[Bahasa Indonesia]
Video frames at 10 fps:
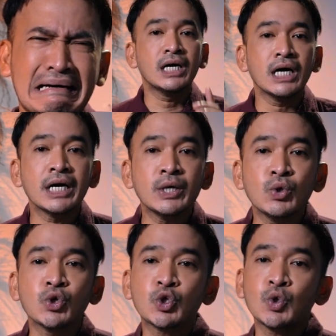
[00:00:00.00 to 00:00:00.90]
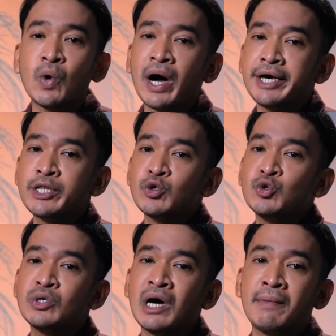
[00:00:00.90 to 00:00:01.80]
Gedung tua itu
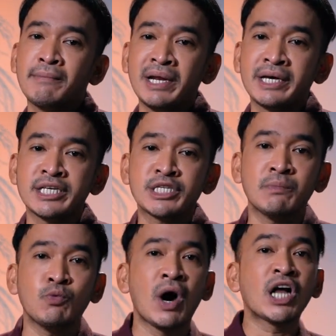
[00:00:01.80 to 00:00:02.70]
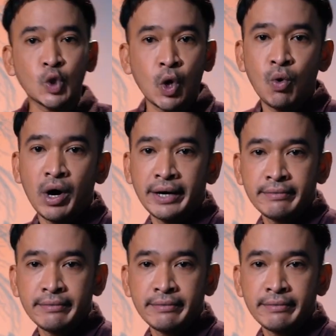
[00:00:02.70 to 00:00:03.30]
juga memiliki sebuah terowongan